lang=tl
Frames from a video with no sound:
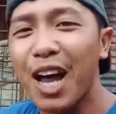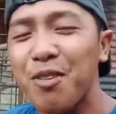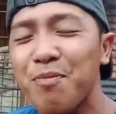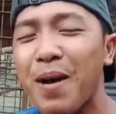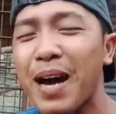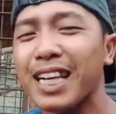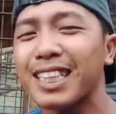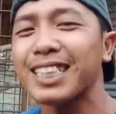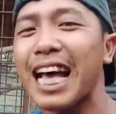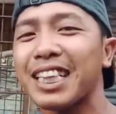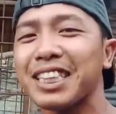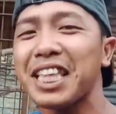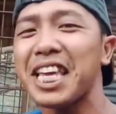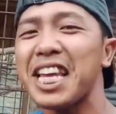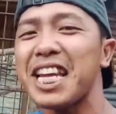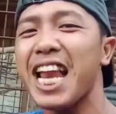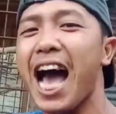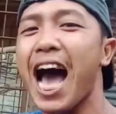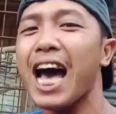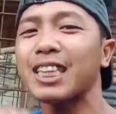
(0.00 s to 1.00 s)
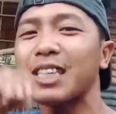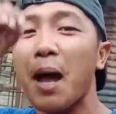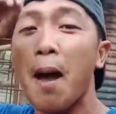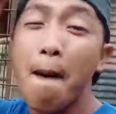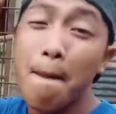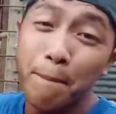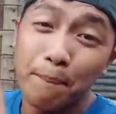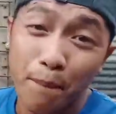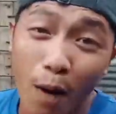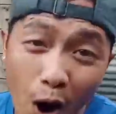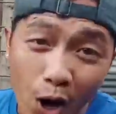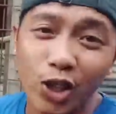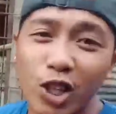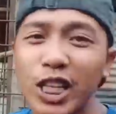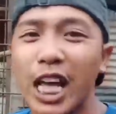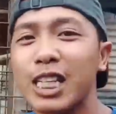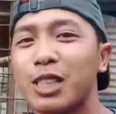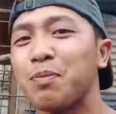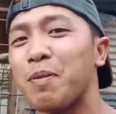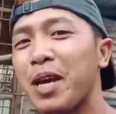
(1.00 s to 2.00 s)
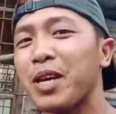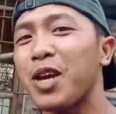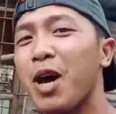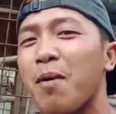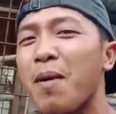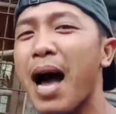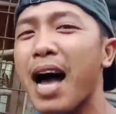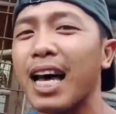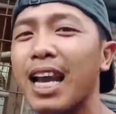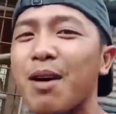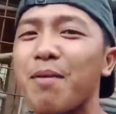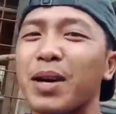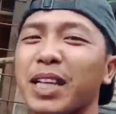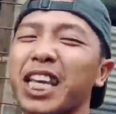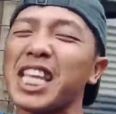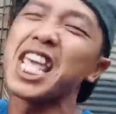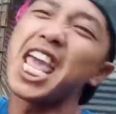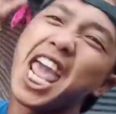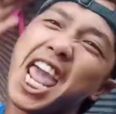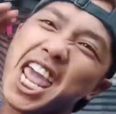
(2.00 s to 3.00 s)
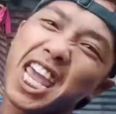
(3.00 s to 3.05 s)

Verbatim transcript: Para sa ating lahat, for today's video mga kalabatid!